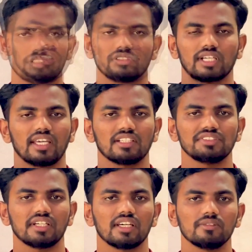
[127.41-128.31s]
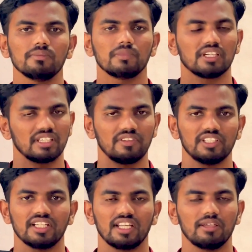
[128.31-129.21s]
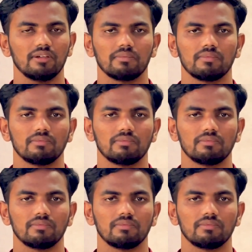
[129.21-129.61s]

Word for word: సో సాయి కృష్ణ గారు మీరు ఈ విధంగానే